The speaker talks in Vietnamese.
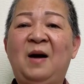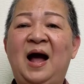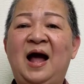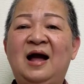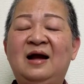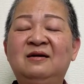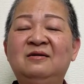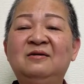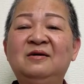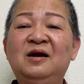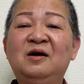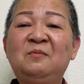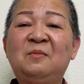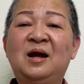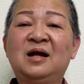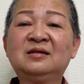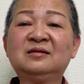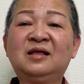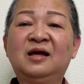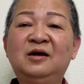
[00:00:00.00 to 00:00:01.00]
bạc đó các
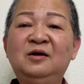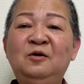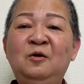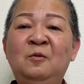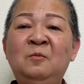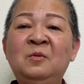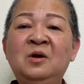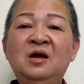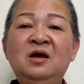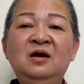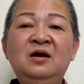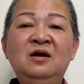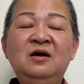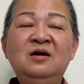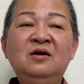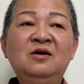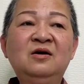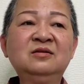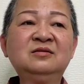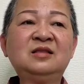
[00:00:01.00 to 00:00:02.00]
bạn thấy không
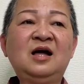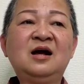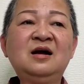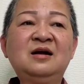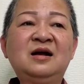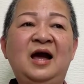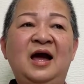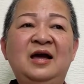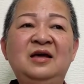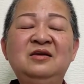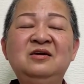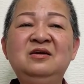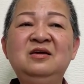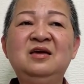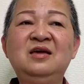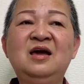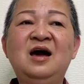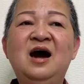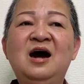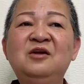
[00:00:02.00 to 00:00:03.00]
nó tất cả những
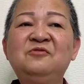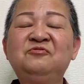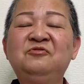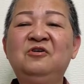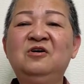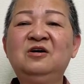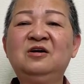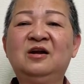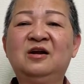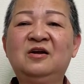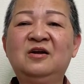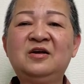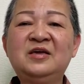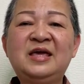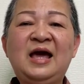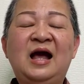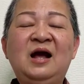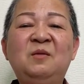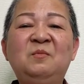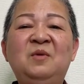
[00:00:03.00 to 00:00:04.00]
gì hết phước rồi nó
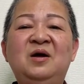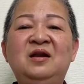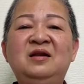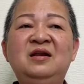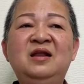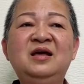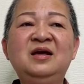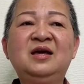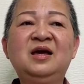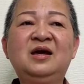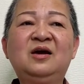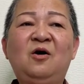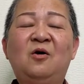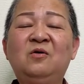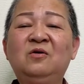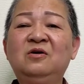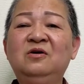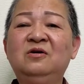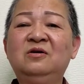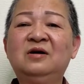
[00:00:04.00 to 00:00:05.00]
dắt mình đi cái
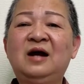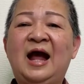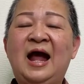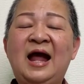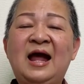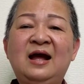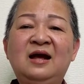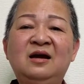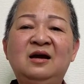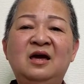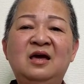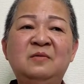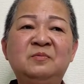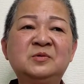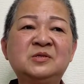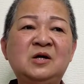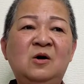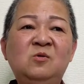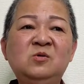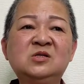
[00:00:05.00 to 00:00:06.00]
con đường ác nghiệp
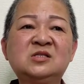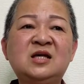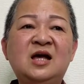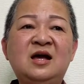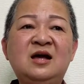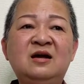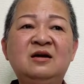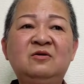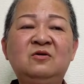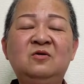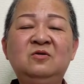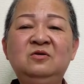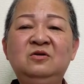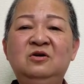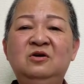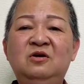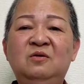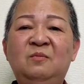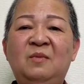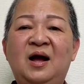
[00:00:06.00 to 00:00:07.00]
xấu xa con
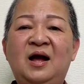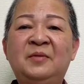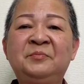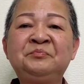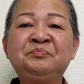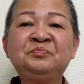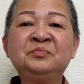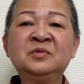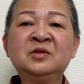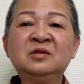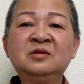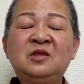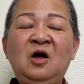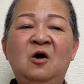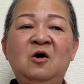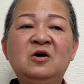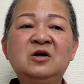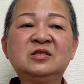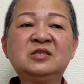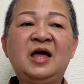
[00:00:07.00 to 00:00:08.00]
đường mà
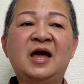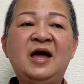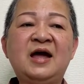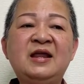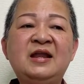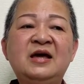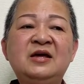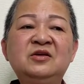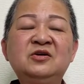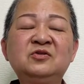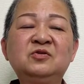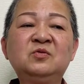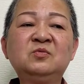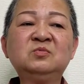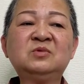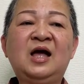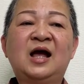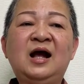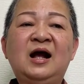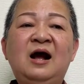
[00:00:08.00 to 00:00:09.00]
tồi tệ để cho
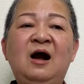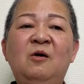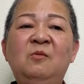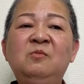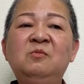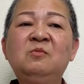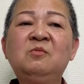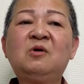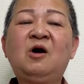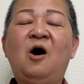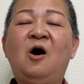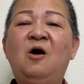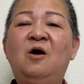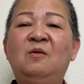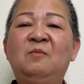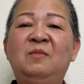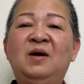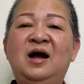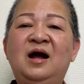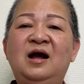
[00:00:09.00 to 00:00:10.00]
chúng ta không
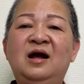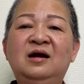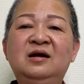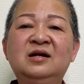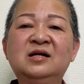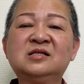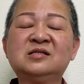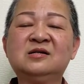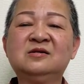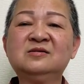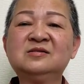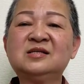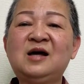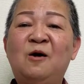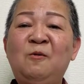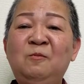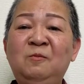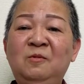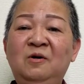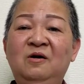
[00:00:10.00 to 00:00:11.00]
còn mà hả cái sự
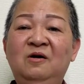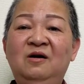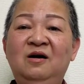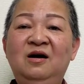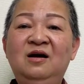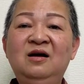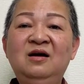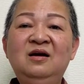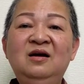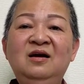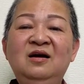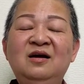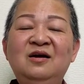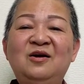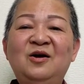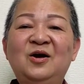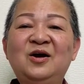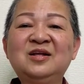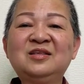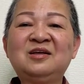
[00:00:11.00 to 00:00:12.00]
sống nữa
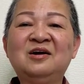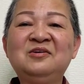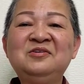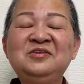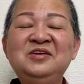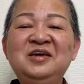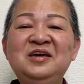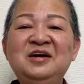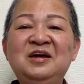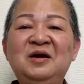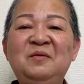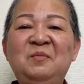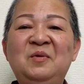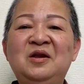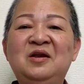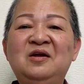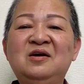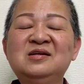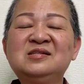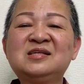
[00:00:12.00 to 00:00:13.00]
rồi cái tự nhiên cái
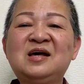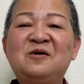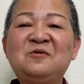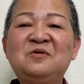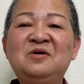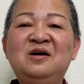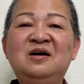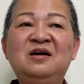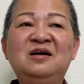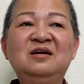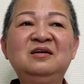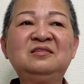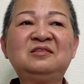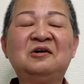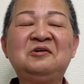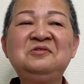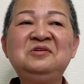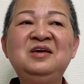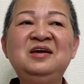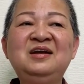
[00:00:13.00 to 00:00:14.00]
mình nói sao hả
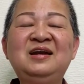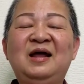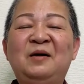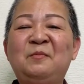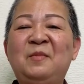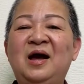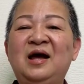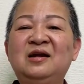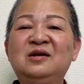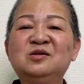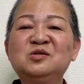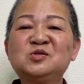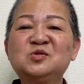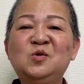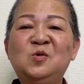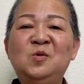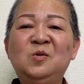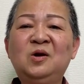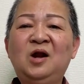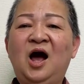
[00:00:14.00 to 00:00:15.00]
tự nhiên làm ăn nó
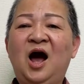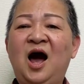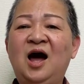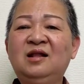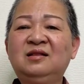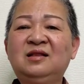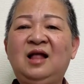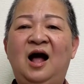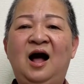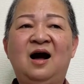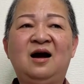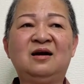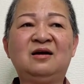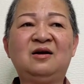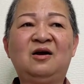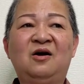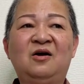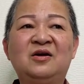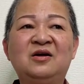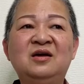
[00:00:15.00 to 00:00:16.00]
xuống nó hết thời
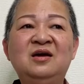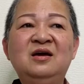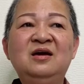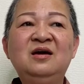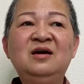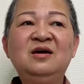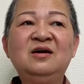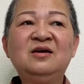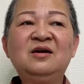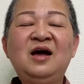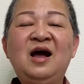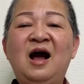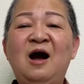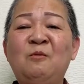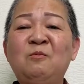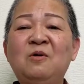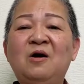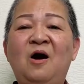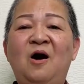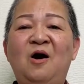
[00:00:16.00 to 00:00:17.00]
rồi nó
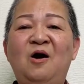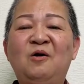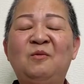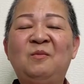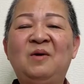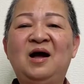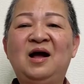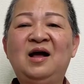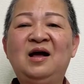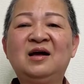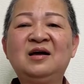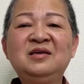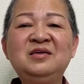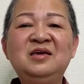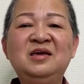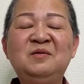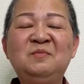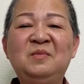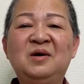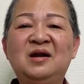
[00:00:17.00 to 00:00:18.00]
không còn mà hả
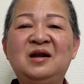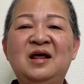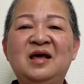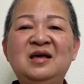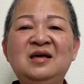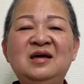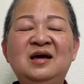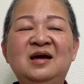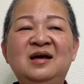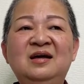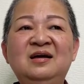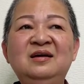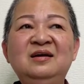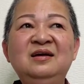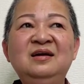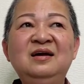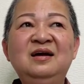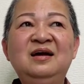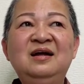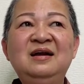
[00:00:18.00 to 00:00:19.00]
gì mà để hả
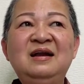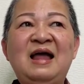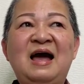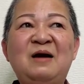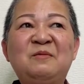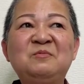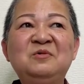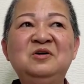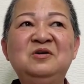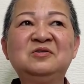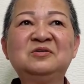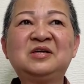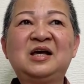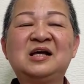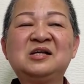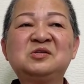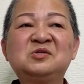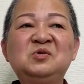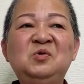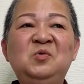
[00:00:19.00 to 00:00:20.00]
à, làm được
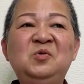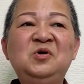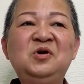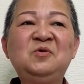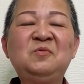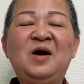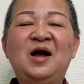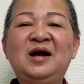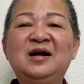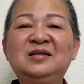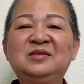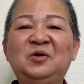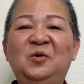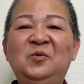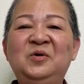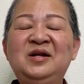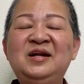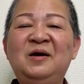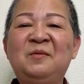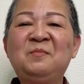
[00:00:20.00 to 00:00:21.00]
cắt xui quá cái
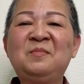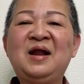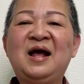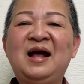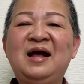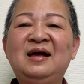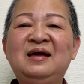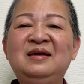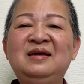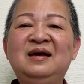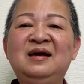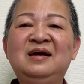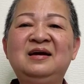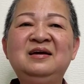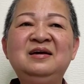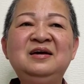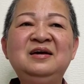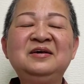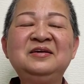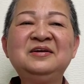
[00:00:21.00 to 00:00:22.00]
tuổi năm nay ha,
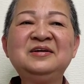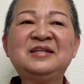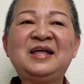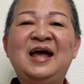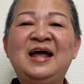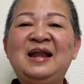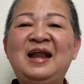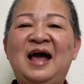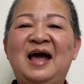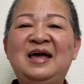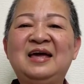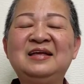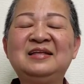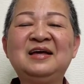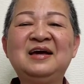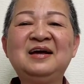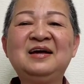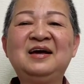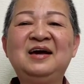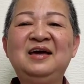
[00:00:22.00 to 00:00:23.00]
như thế này
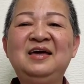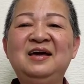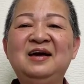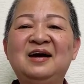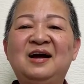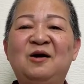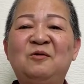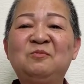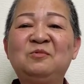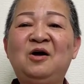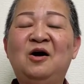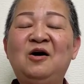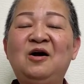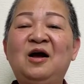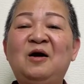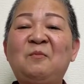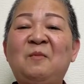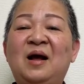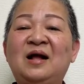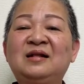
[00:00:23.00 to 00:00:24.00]
thế kia không đó
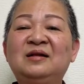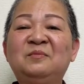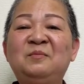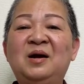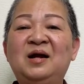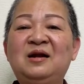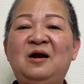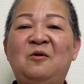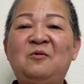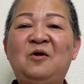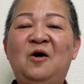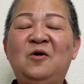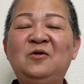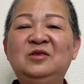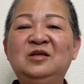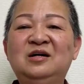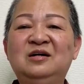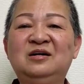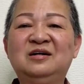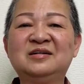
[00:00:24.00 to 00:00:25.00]
các bạn nó bắt đầu đổi
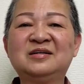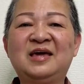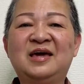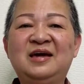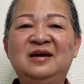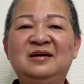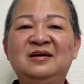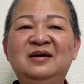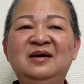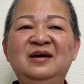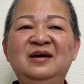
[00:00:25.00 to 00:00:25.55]
thừa nha